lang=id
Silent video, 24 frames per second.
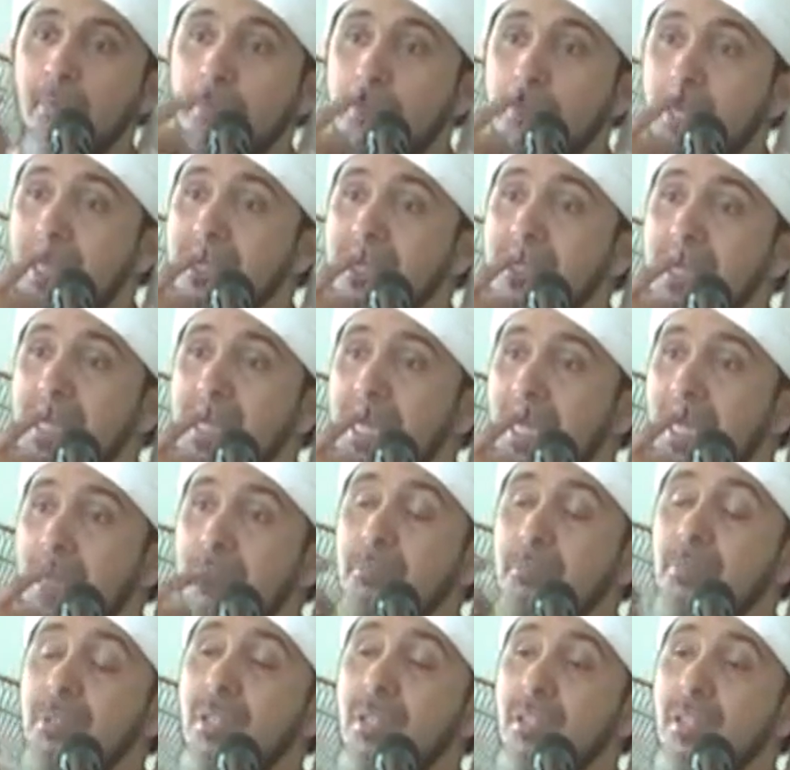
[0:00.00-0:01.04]

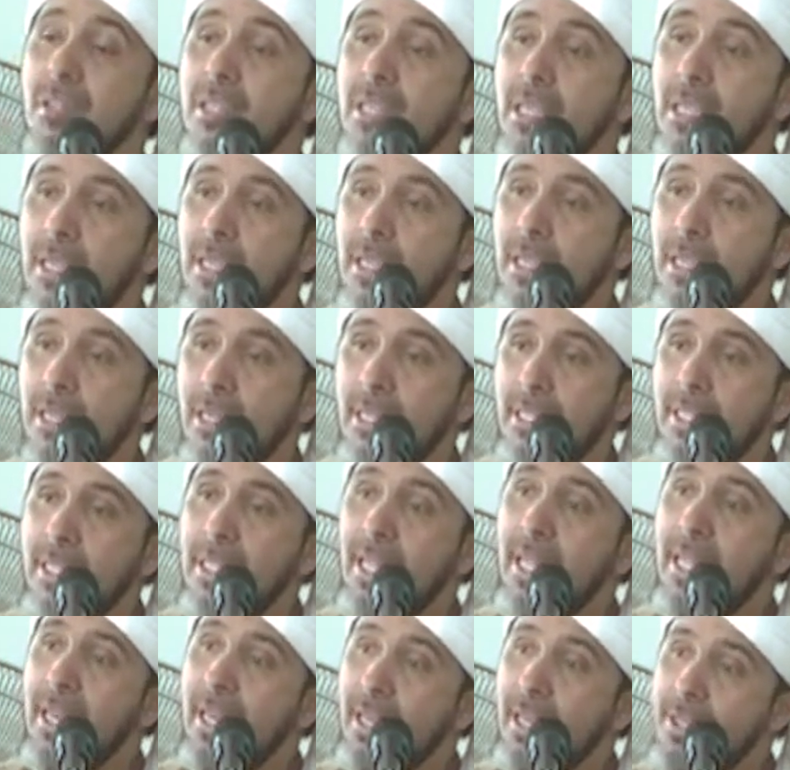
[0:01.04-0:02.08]
Biasakan berzikir
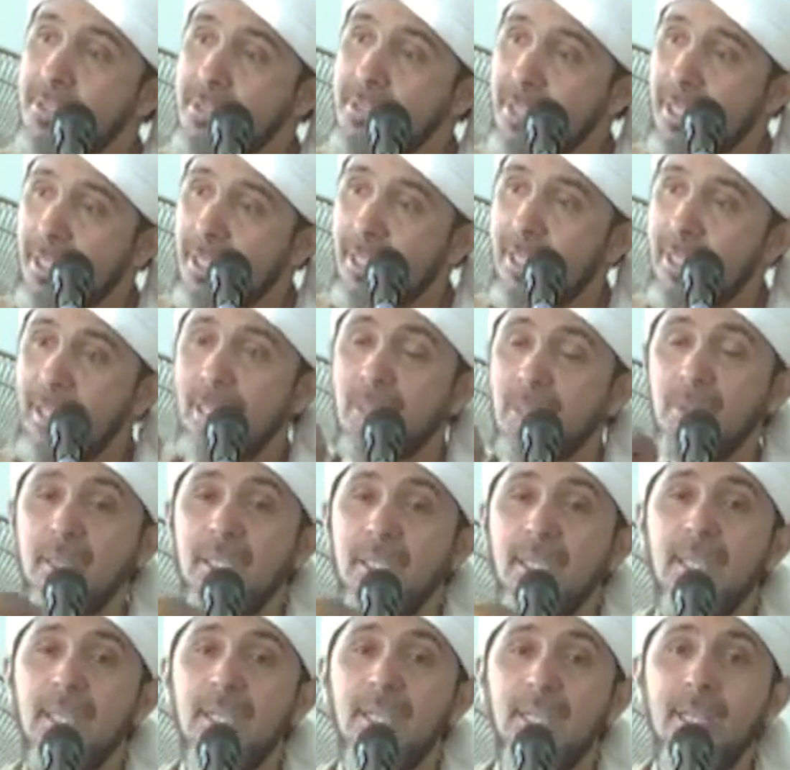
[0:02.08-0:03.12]
dengan lisan atau
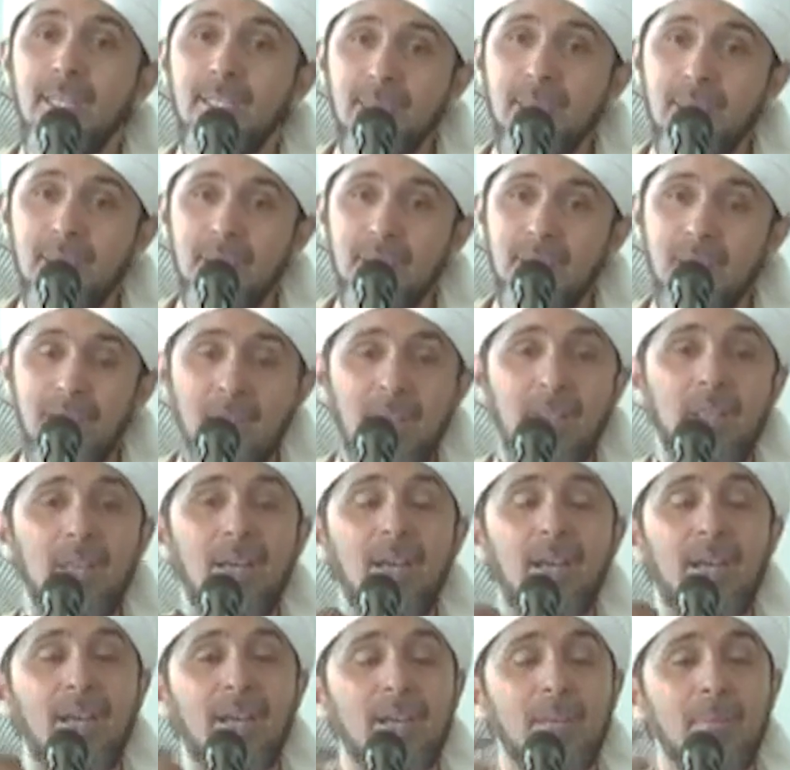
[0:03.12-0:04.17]
dengan hati.
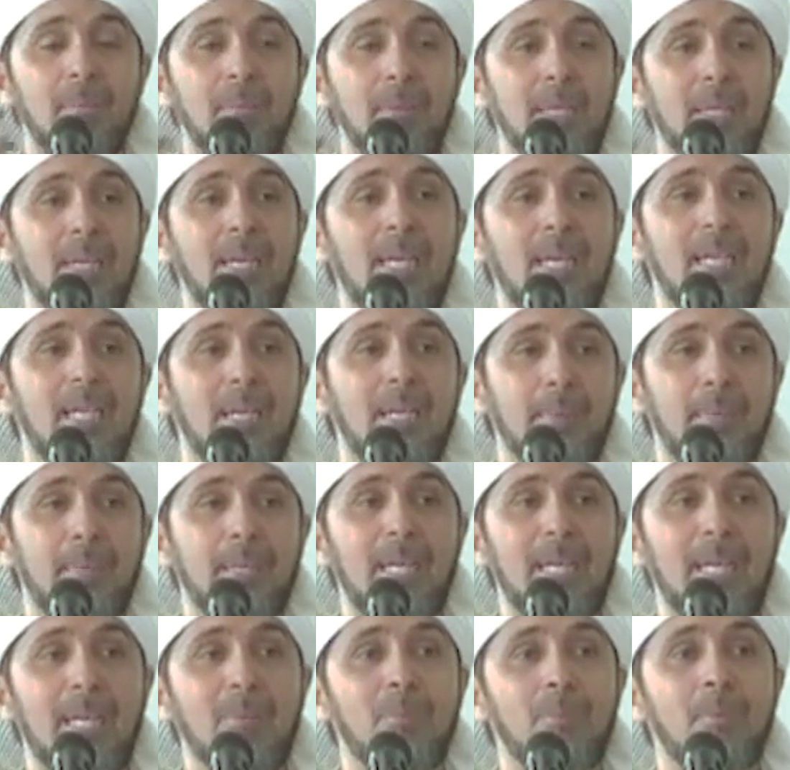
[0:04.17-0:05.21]
Allah akan berikan
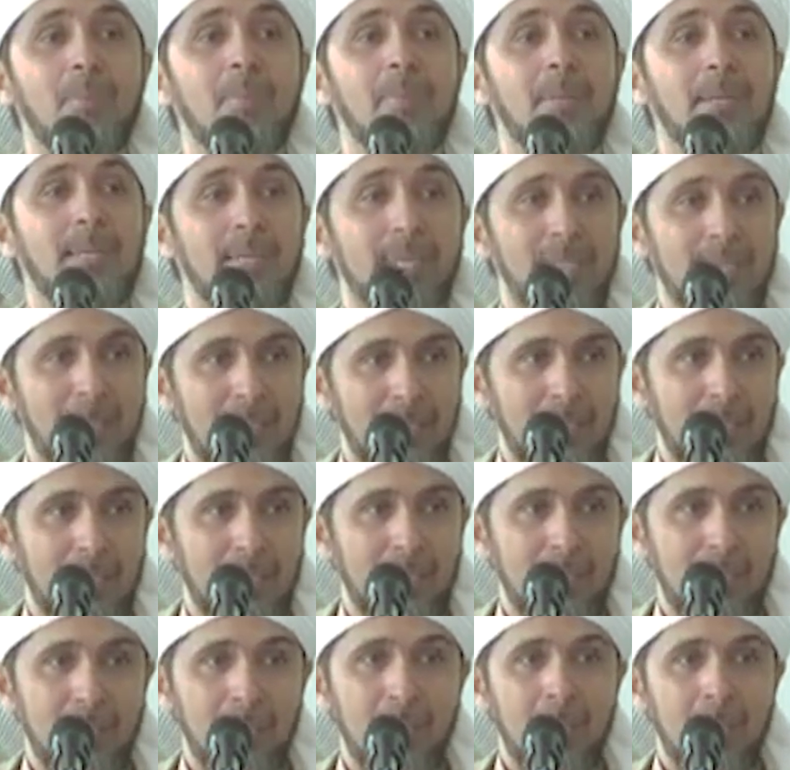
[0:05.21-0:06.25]
kepada kamu
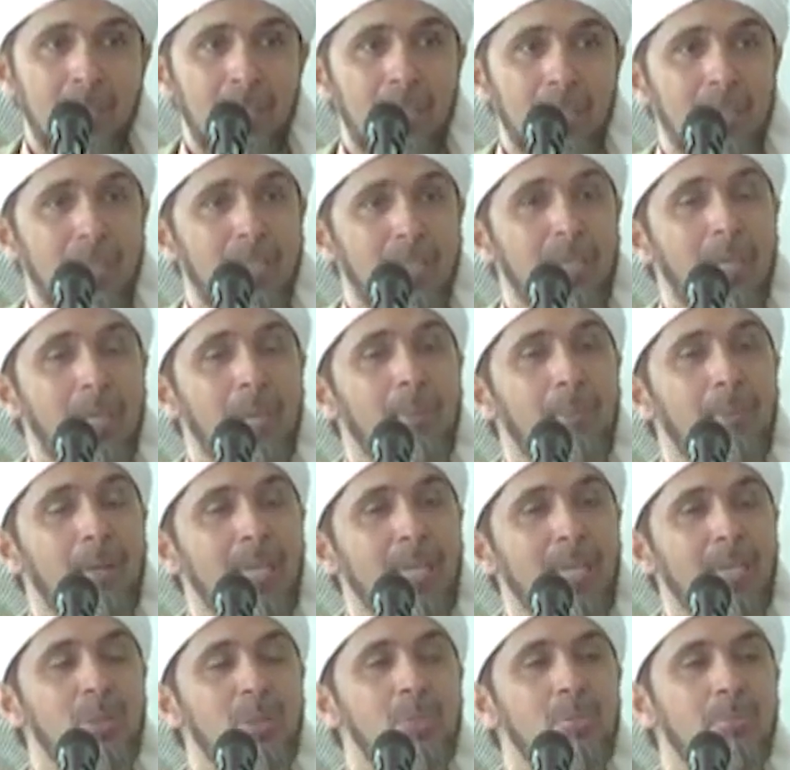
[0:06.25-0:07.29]
penerangan yang
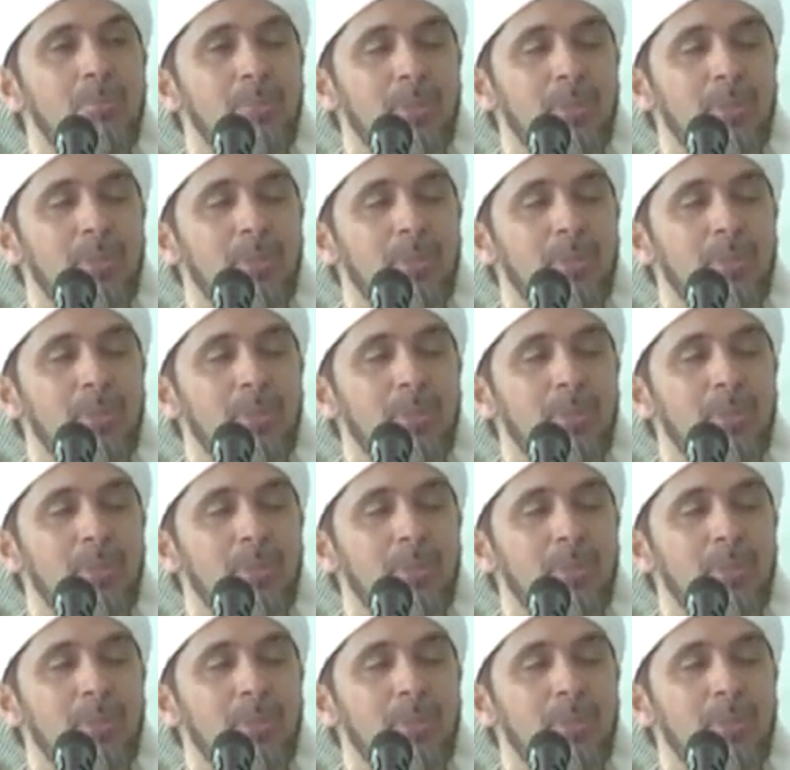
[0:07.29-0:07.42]
begitu